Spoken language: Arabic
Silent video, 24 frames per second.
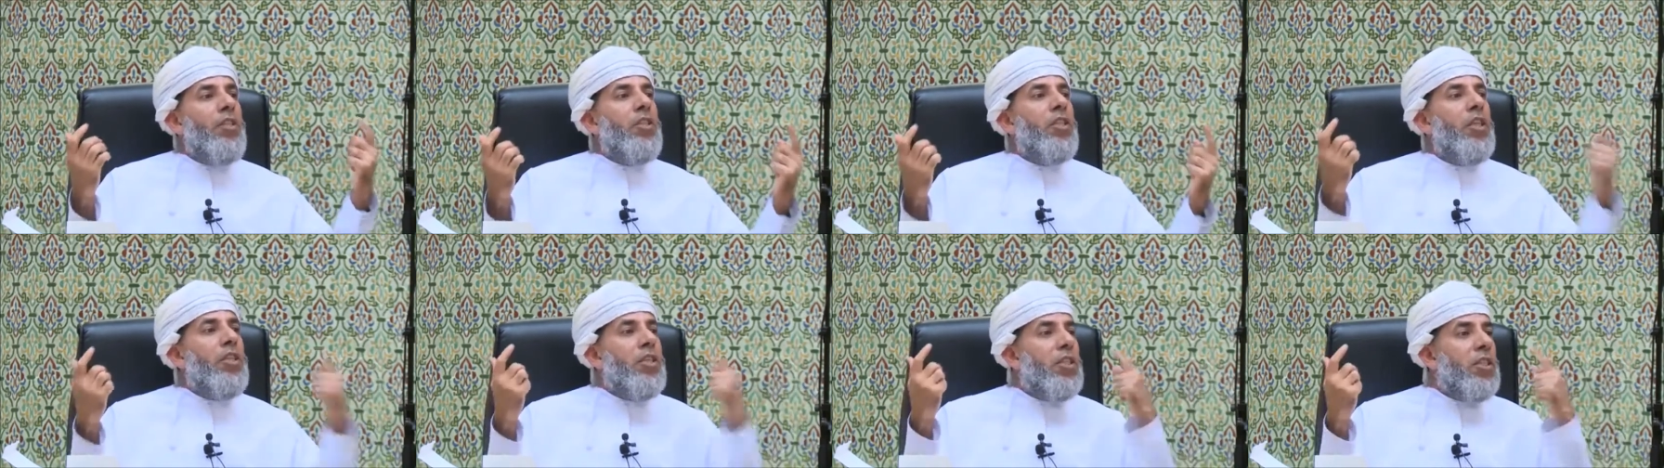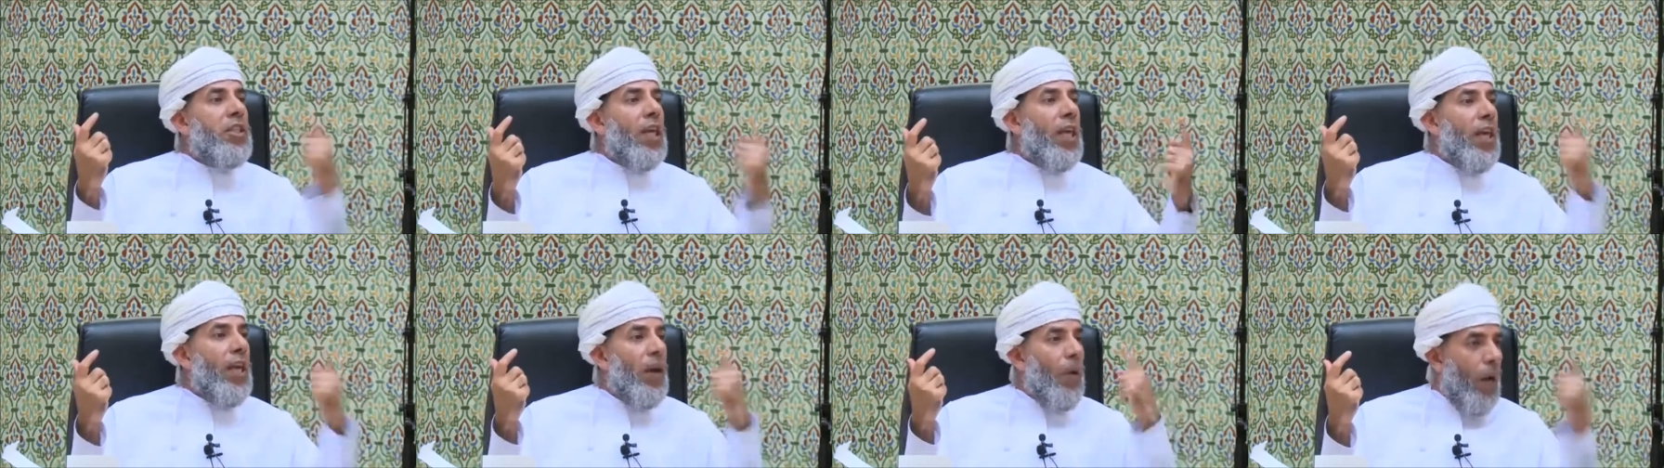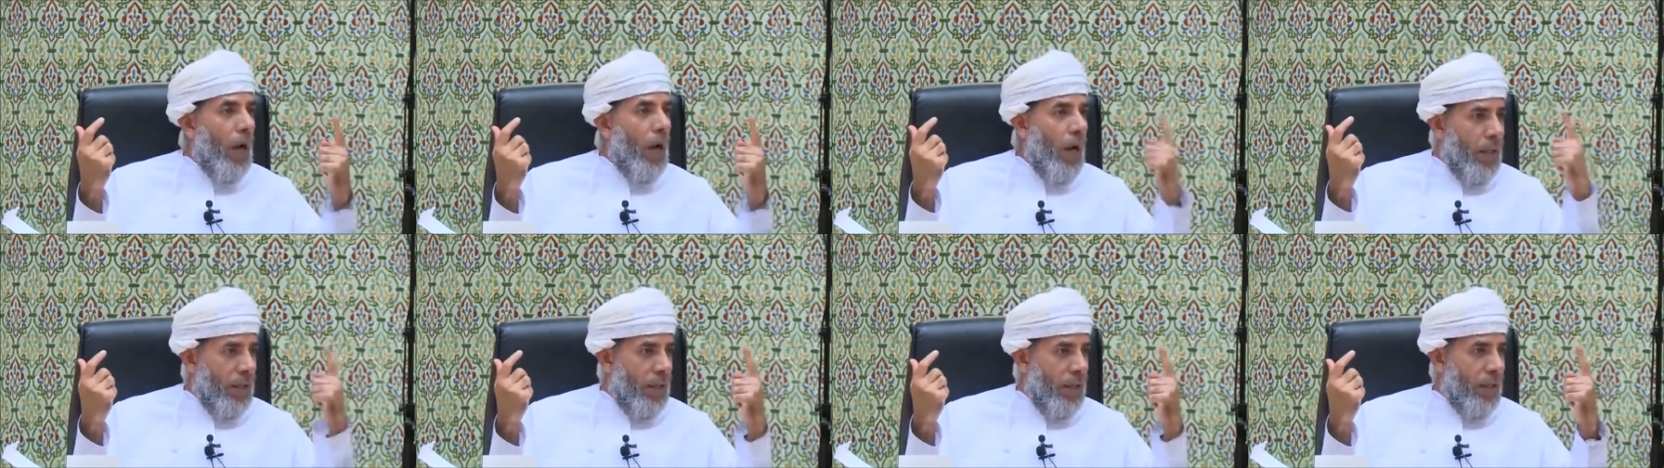ست
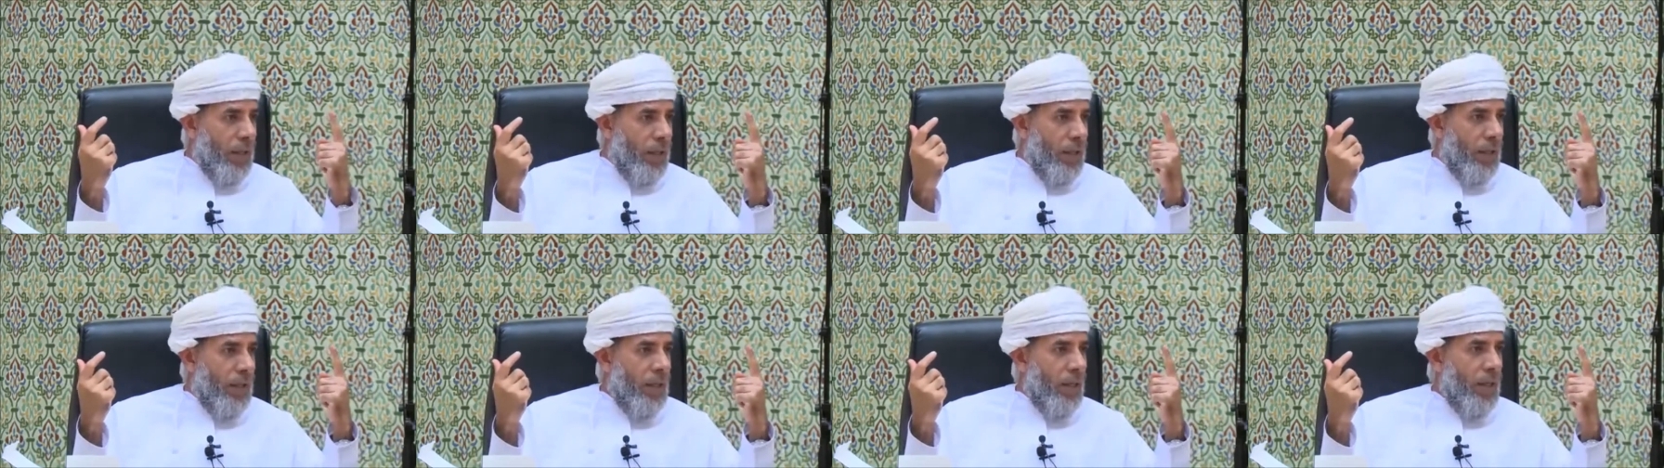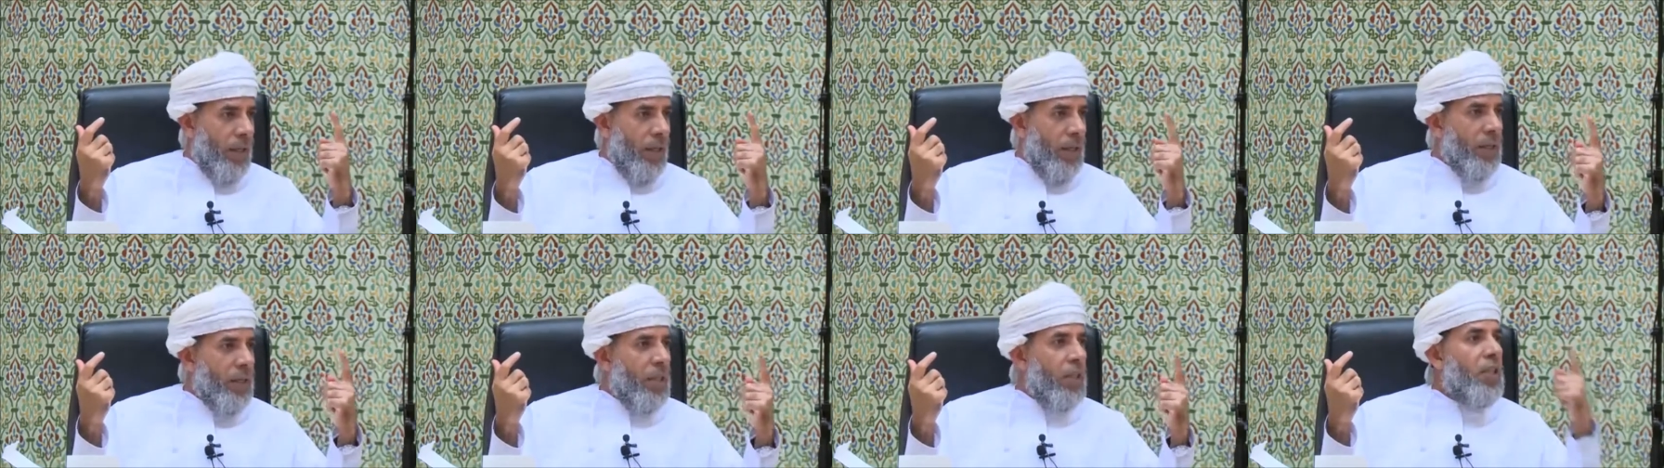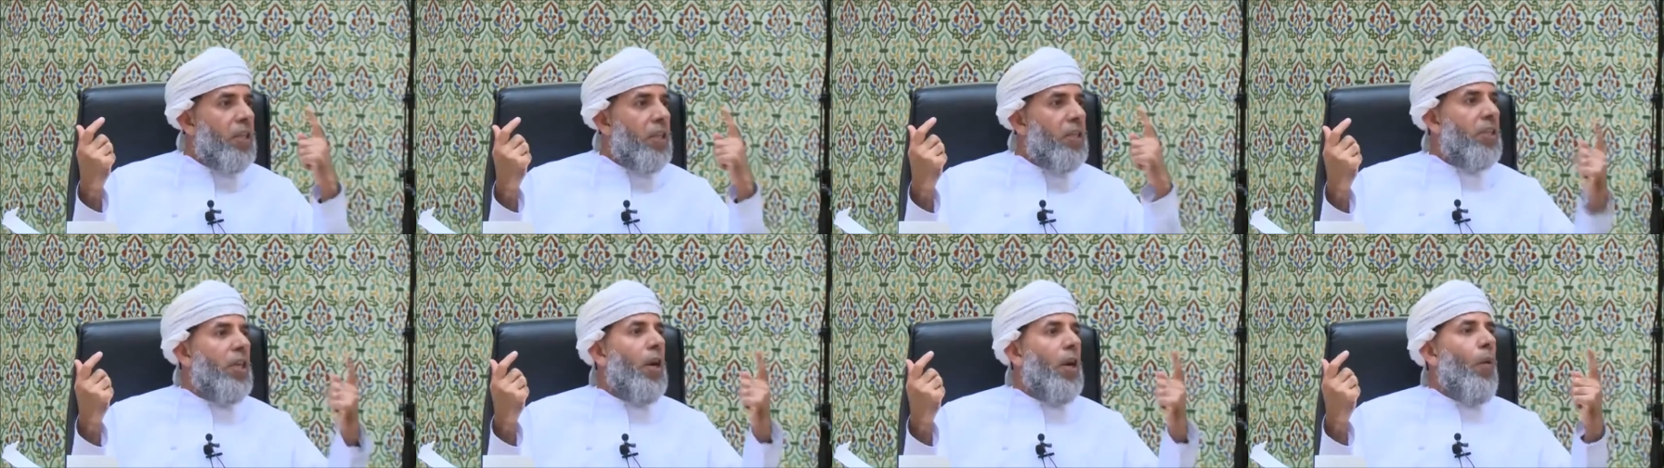سنوات تريد
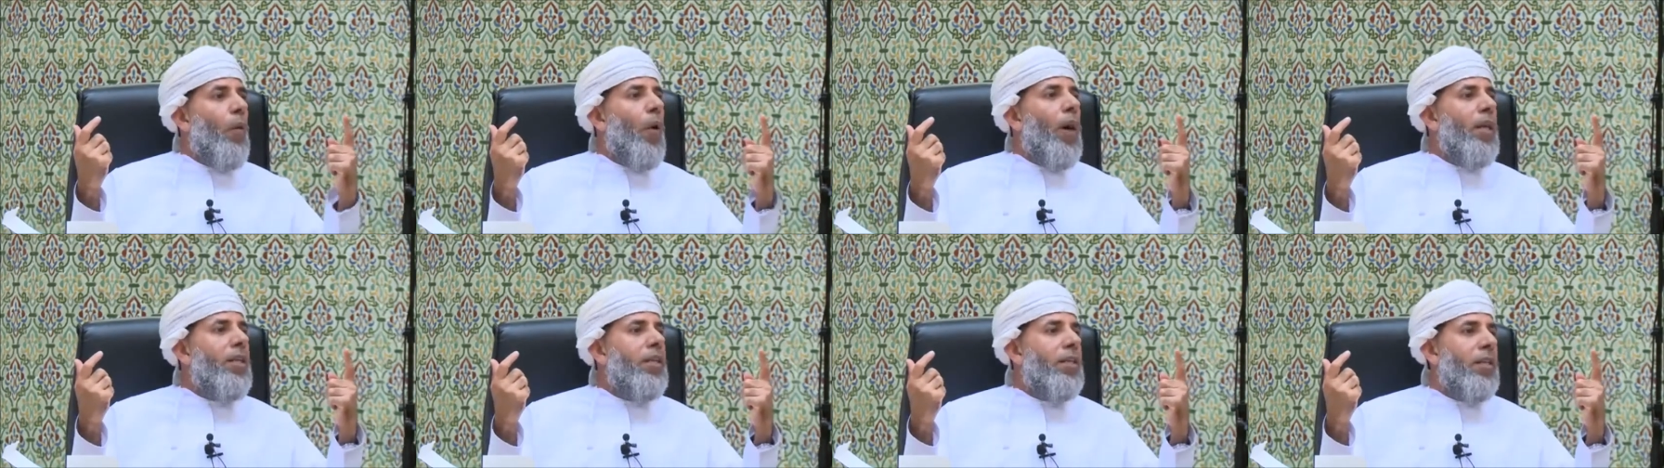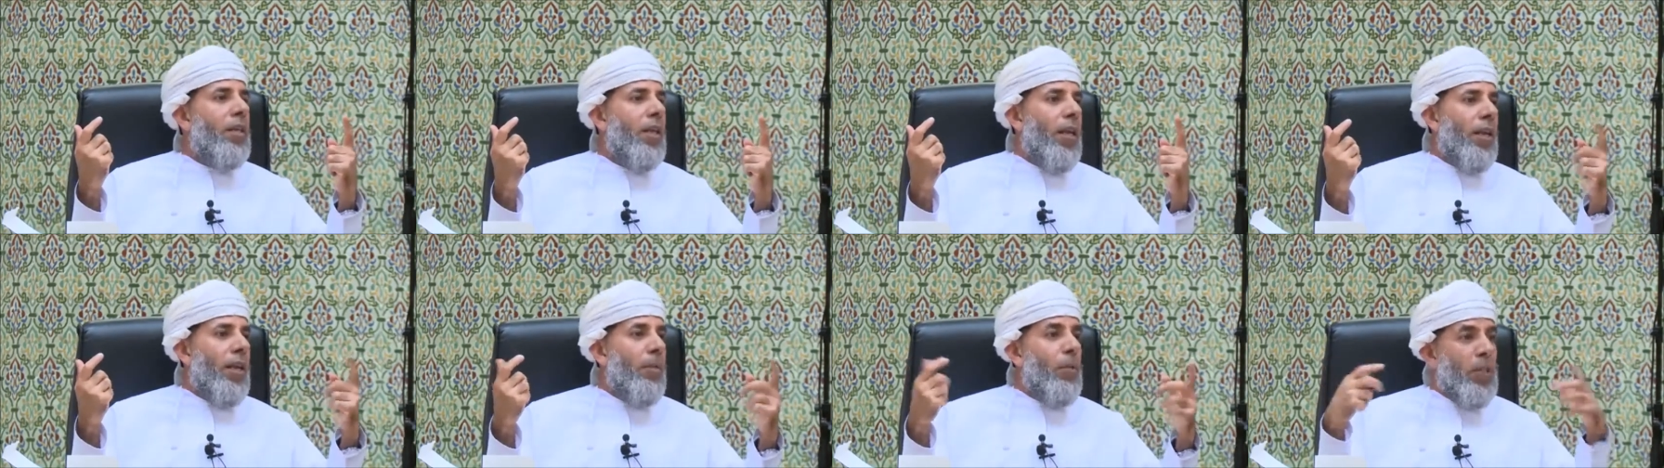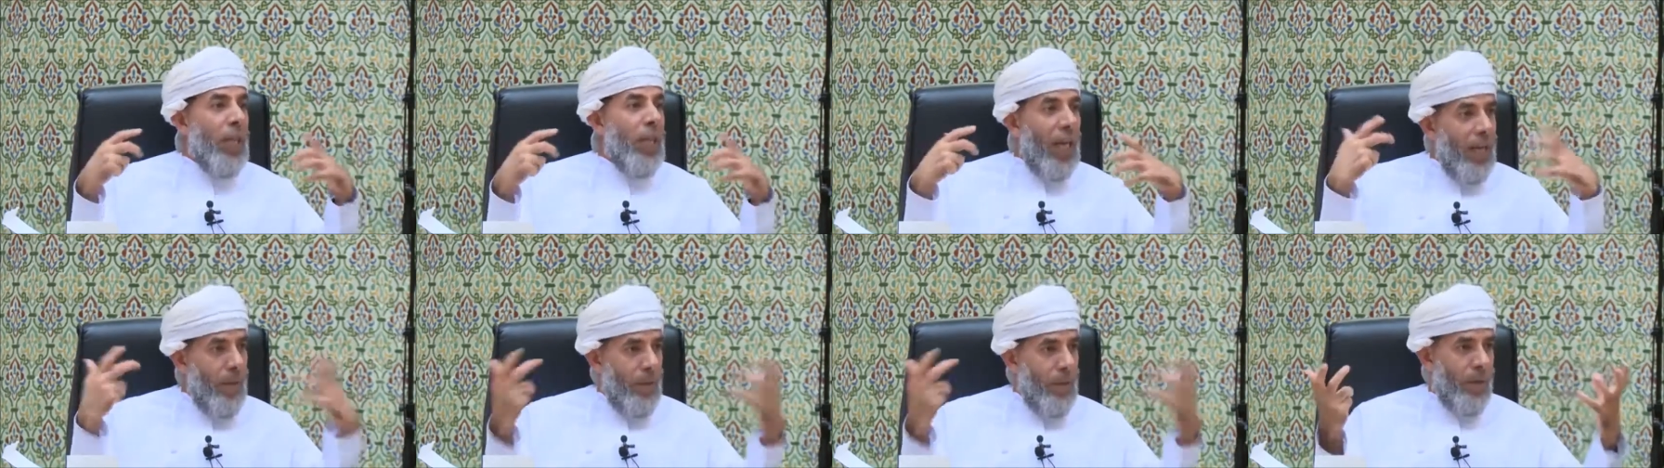تتزوج لان
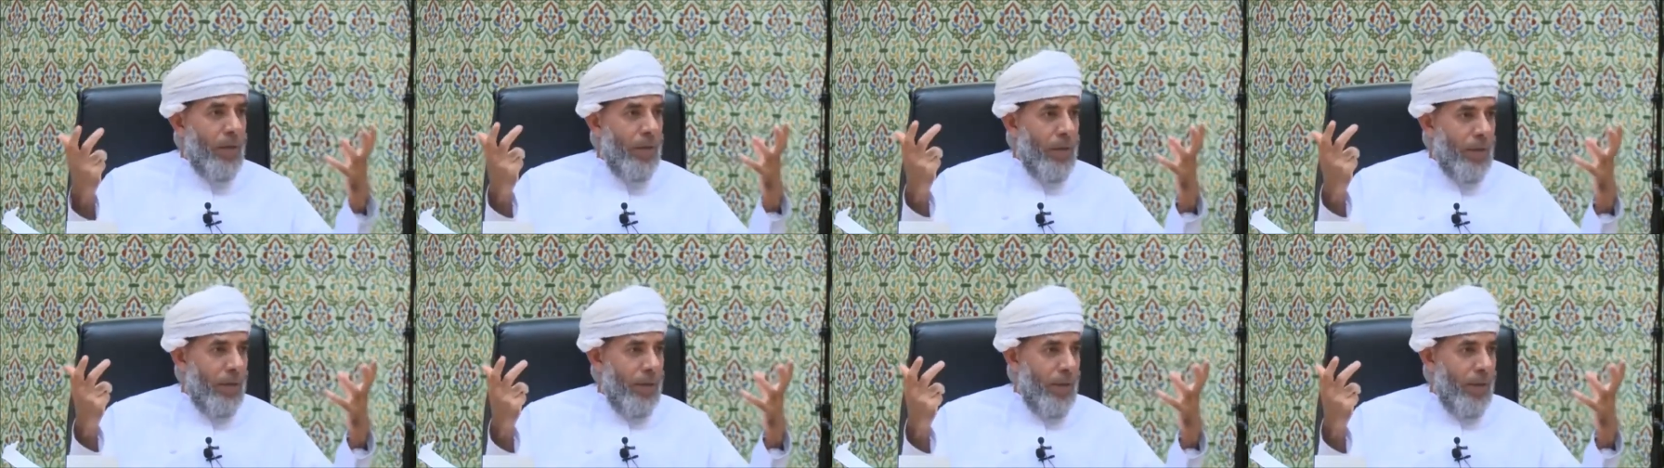متعلمه